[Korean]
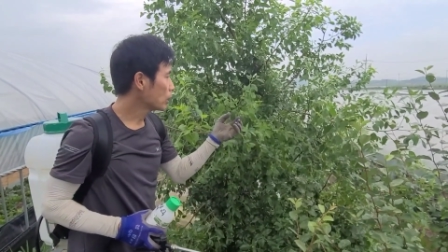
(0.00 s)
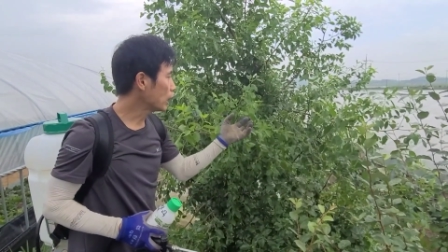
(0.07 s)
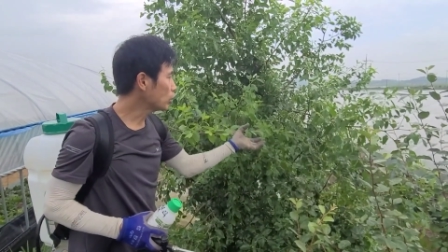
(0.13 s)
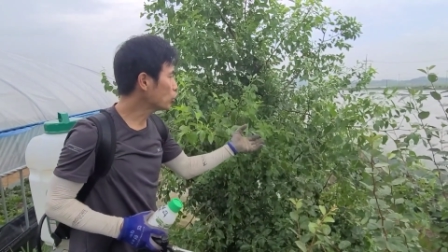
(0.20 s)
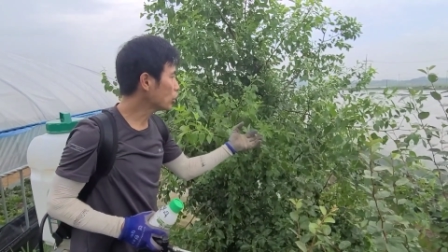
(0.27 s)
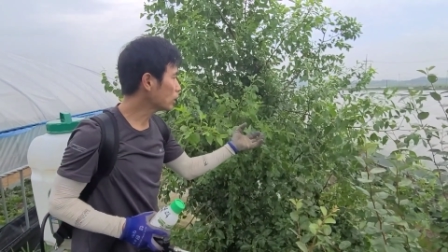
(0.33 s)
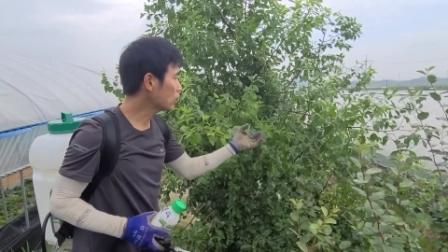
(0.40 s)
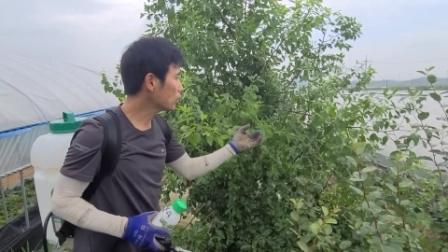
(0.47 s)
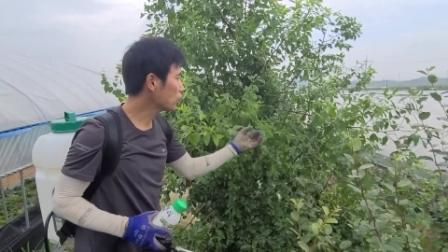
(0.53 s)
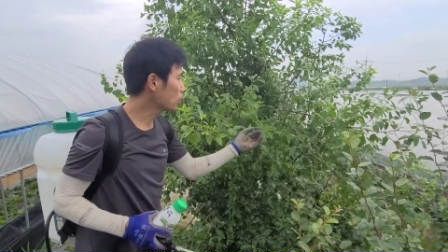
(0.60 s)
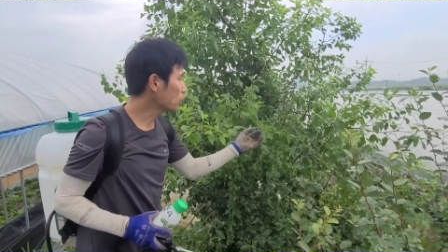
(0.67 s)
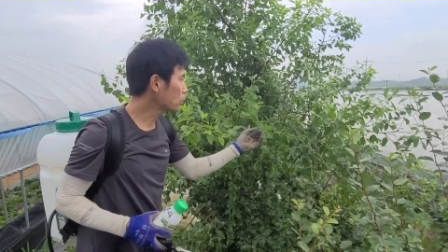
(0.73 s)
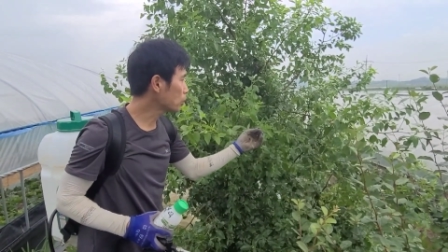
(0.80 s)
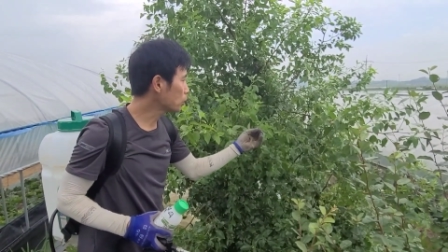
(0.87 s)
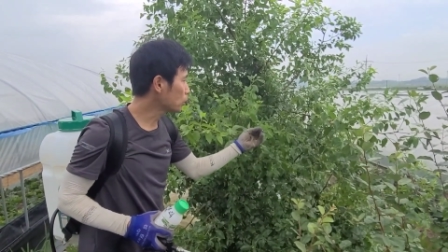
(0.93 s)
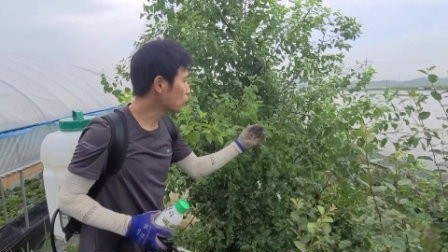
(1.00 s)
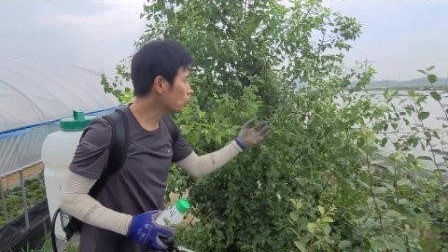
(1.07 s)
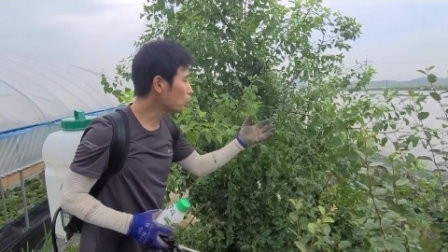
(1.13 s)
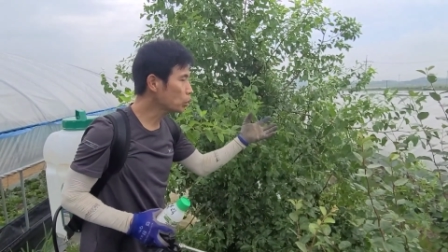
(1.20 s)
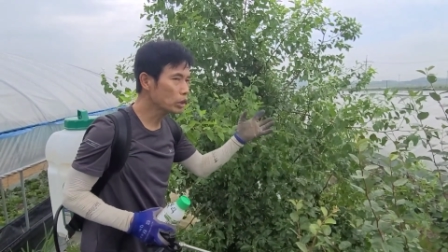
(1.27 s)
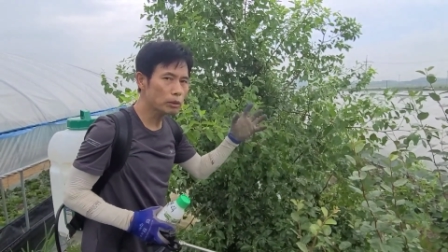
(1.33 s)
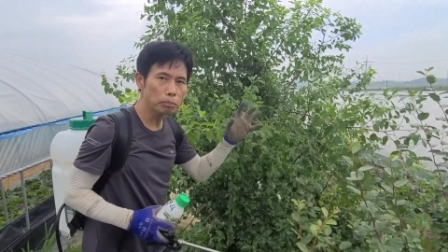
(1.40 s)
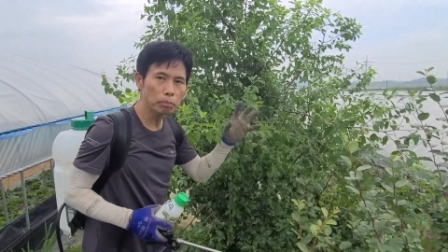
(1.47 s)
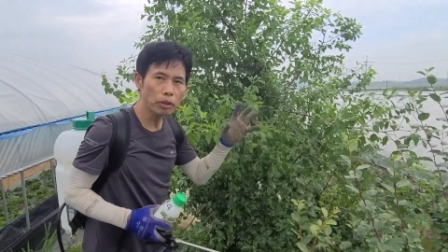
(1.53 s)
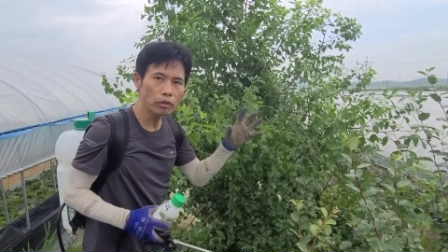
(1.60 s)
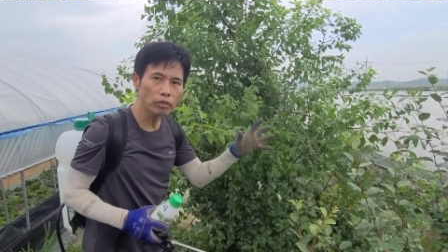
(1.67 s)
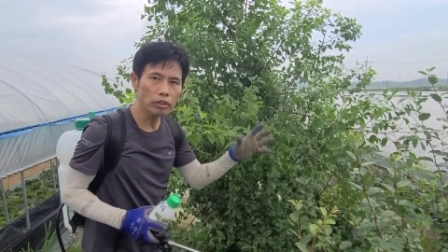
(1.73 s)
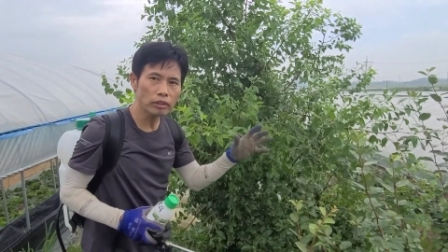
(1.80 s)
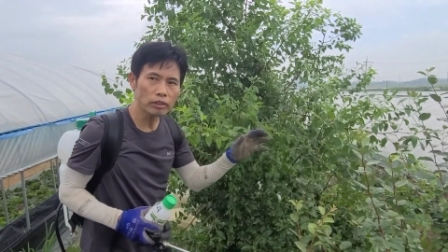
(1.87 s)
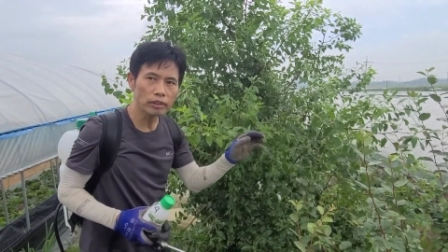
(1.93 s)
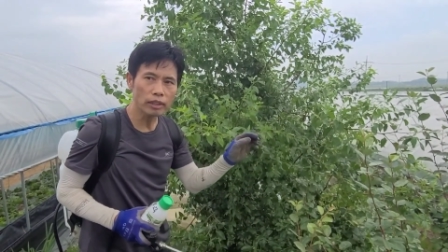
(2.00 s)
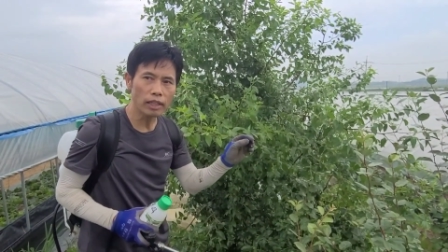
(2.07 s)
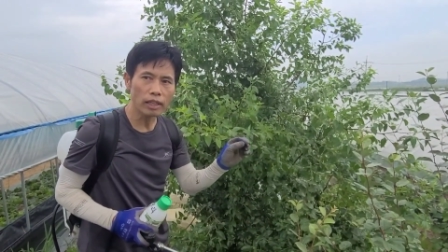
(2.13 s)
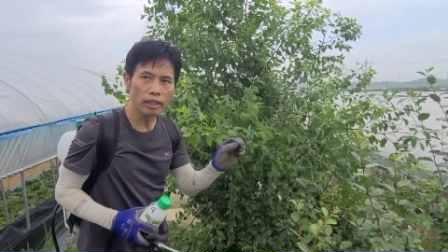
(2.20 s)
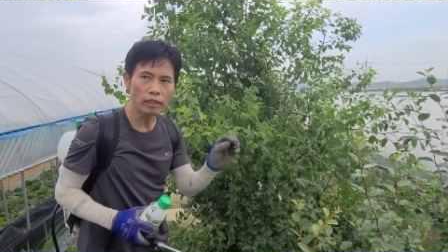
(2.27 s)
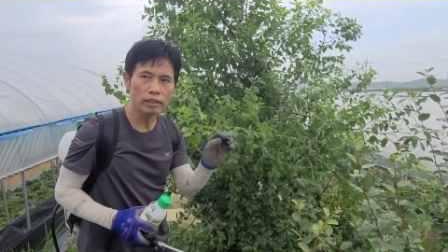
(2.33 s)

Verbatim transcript: 대추 같은 경우는 꽃이 폈을 때